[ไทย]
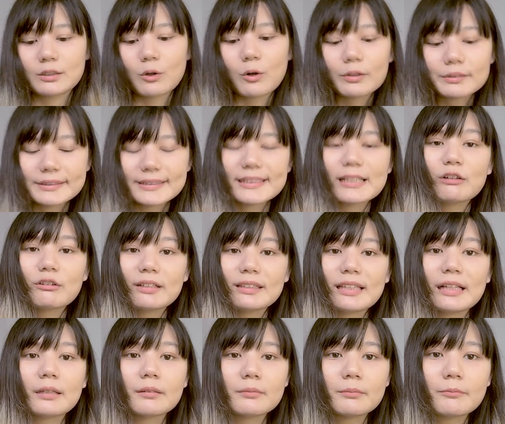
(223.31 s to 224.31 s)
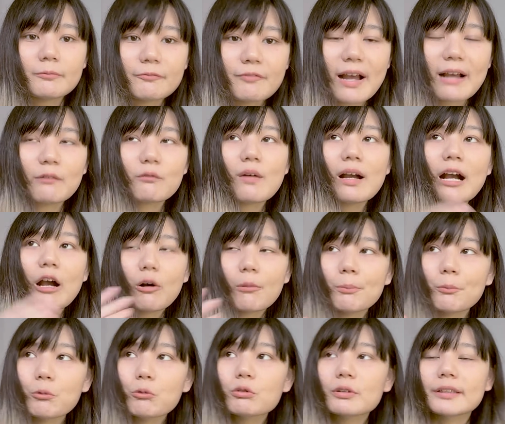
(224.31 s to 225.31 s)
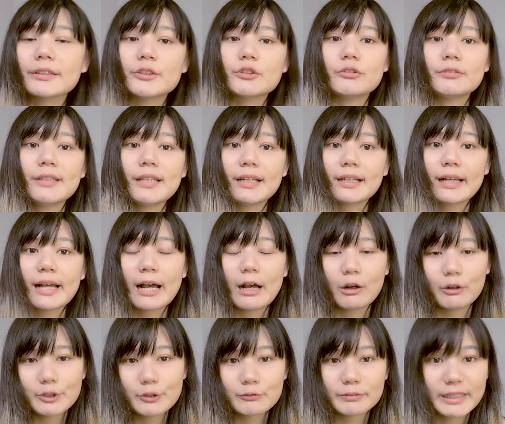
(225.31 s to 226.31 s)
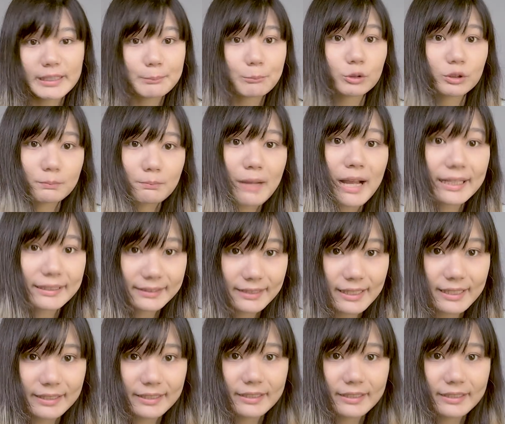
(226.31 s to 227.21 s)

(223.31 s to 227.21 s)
คนที่เรากำลังฟังว่าเขาพูดกันอยู่เนี่ยเขาอยู่ในบทบาทไหน